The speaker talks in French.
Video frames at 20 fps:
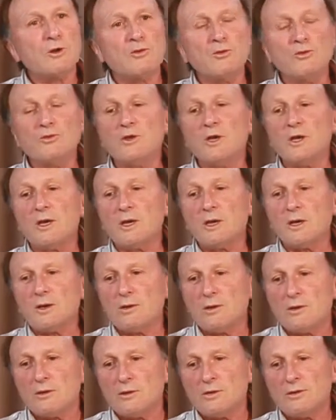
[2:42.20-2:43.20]
ou, des,
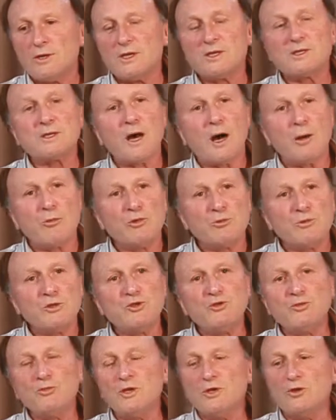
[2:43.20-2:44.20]
sables
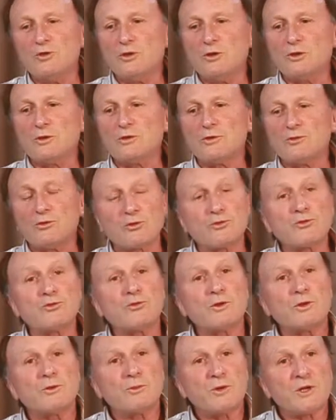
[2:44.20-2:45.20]
bitumineux dont
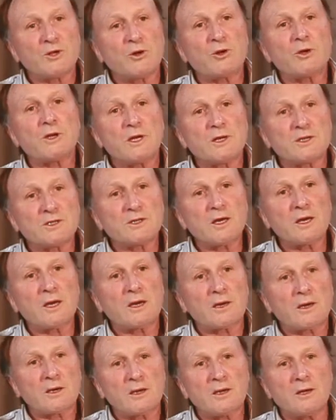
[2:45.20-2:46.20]
le pétrole à
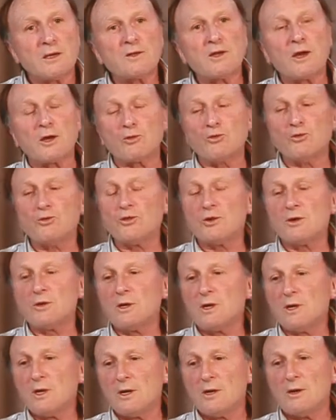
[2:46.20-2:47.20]
extraire est, très coûteux.
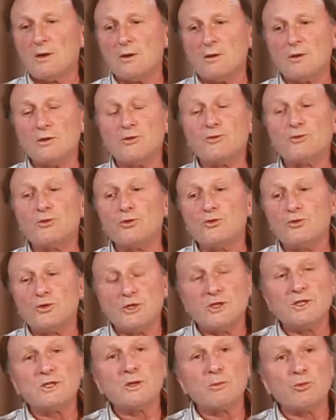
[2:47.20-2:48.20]
il faut
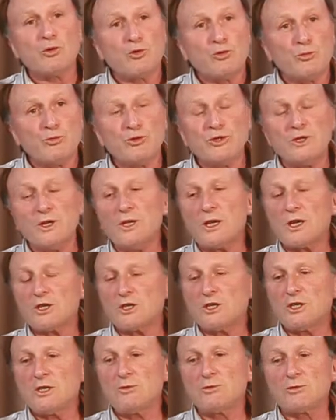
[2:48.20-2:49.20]
utiliser beaucoup plus
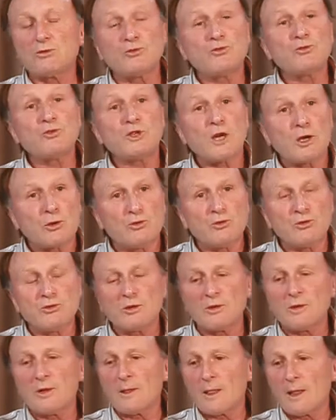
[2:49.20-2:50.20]
d'énergie, donc tout ça
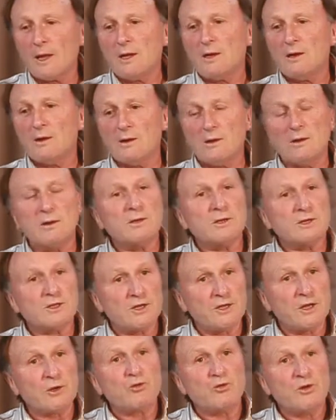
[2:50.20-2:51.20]
coûte.
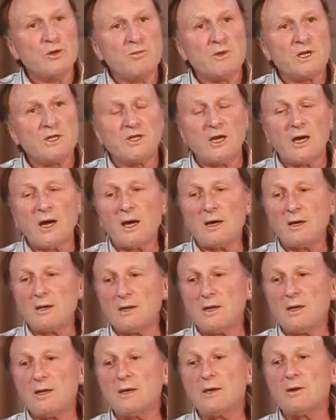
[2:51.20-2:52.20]
c'est des coûts immédiats
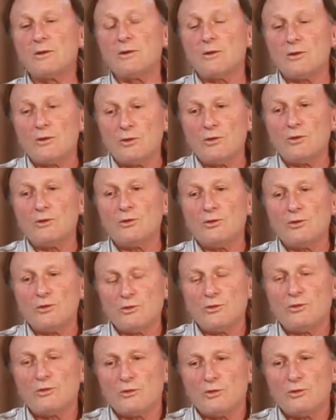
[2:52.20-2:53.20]
et
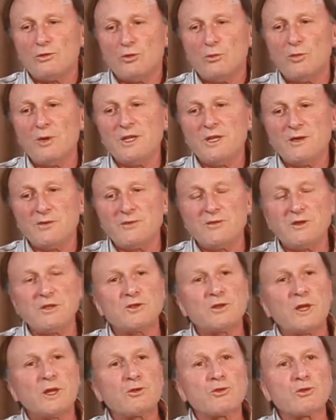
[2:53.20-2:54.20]
le
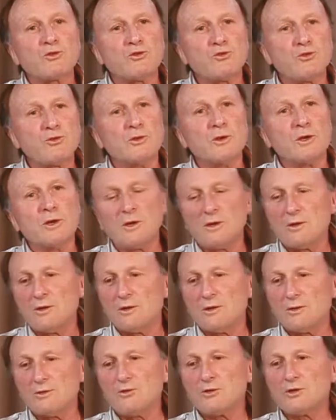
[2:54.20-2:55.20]
bénéfice attendu
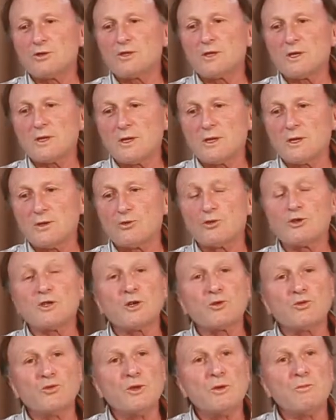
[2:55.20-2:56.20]
euh, de ces, de
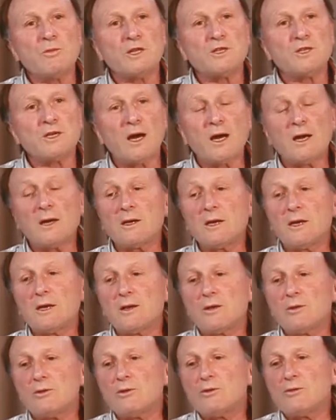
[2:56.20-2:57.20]
ces coûts immédiats
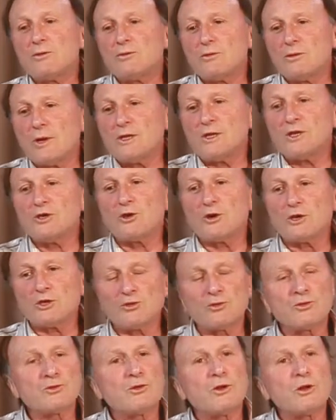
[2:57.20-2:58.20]
et euh, à des
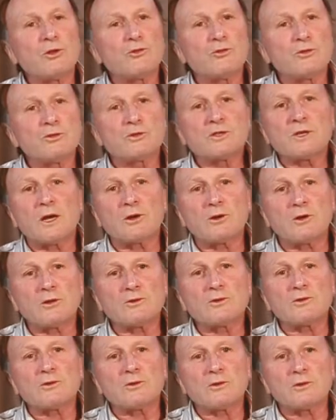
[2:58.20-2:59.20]
horizons de l'ordre de
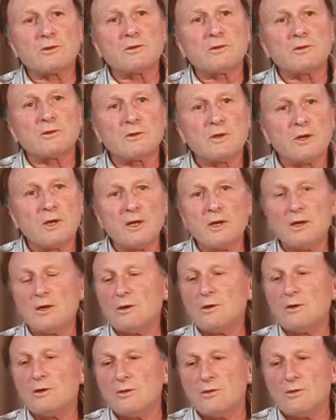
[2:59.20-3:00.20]
50, euh,
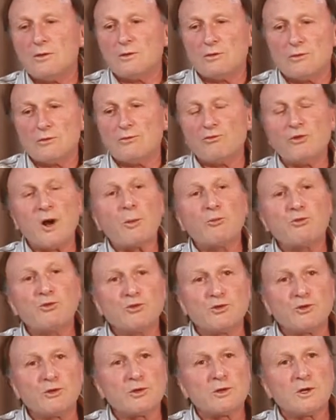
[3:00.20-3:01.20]
voire
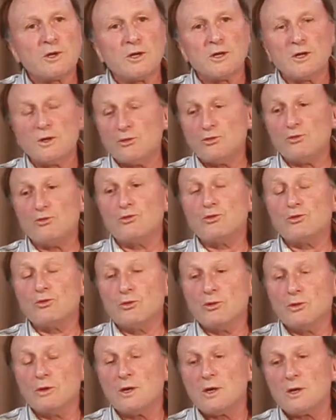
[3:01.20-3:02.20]
plus. Du
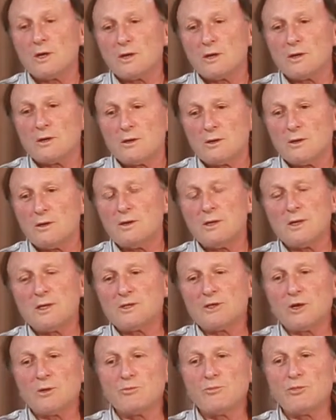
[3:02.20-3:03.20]
coup,
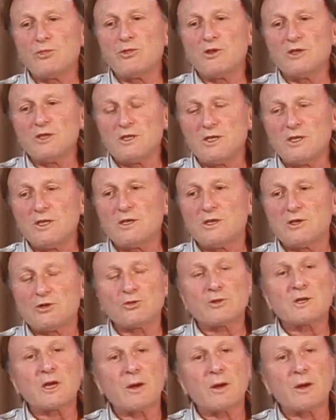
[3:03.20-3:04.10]
les hommes politiques qui sont